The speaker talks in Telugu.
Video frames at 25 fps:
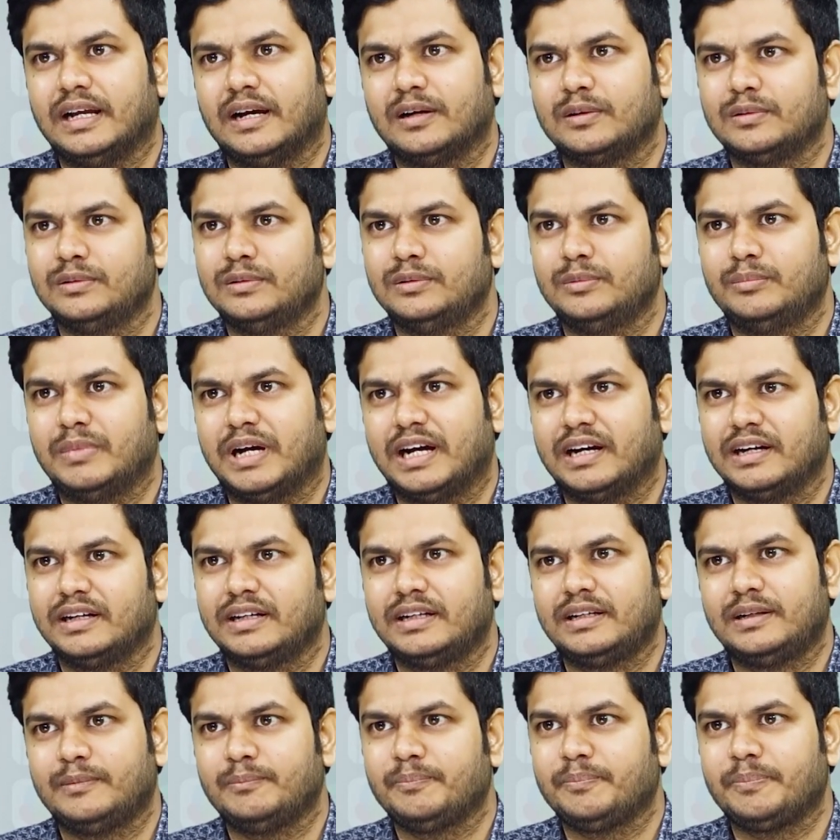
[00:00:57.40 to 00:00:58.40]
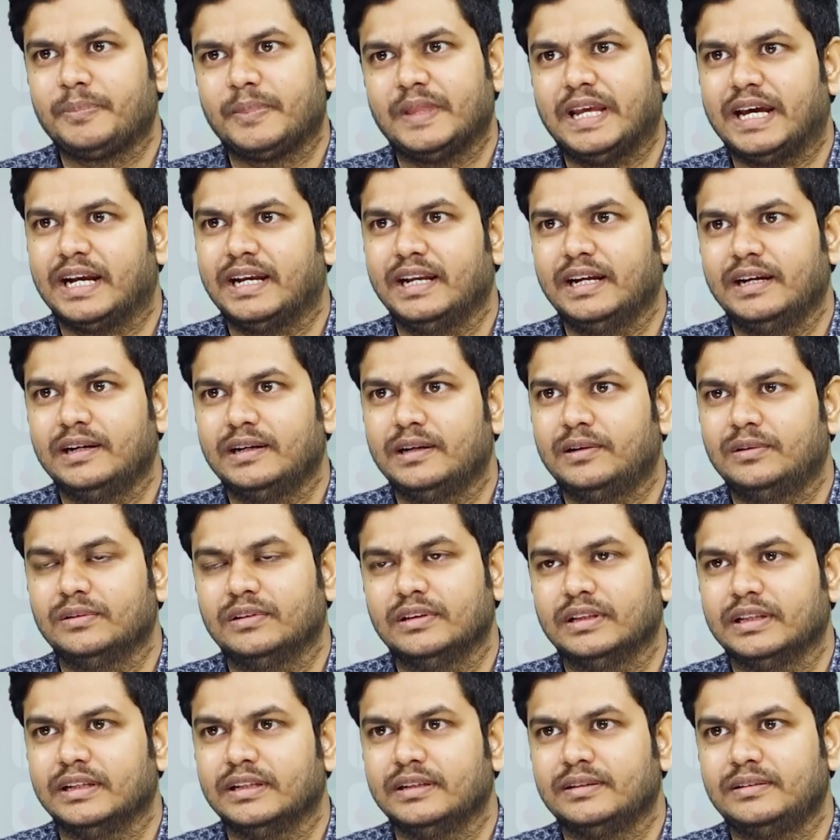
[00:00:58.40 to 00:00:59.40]
నాకు బాగా ఎర్నింగ్
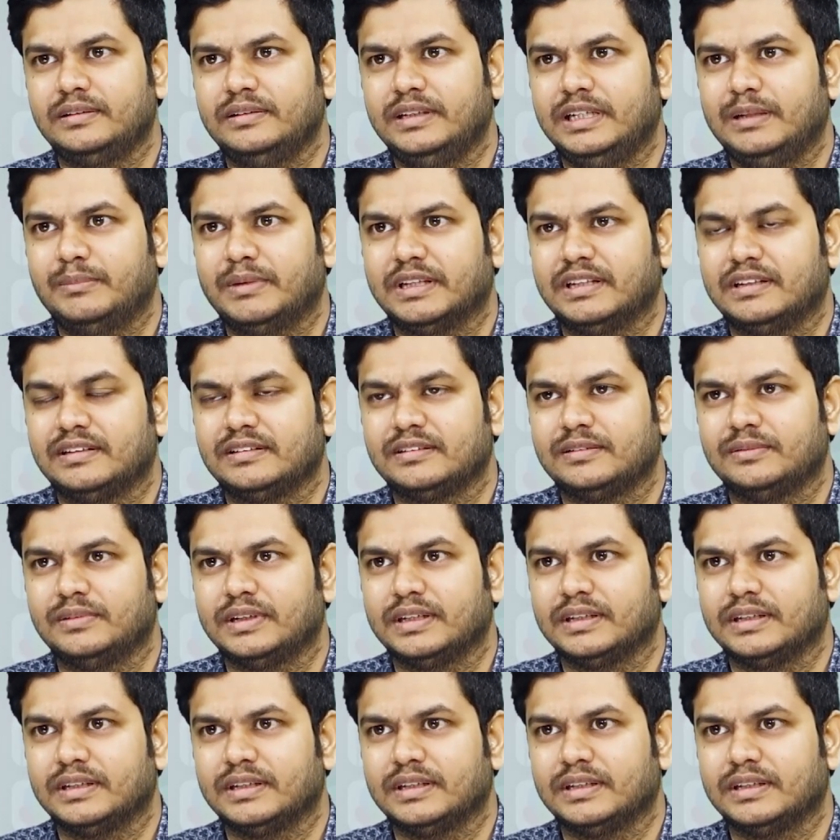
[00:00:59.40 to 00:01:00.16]
అవుతుంది ఈ మెథడ్స్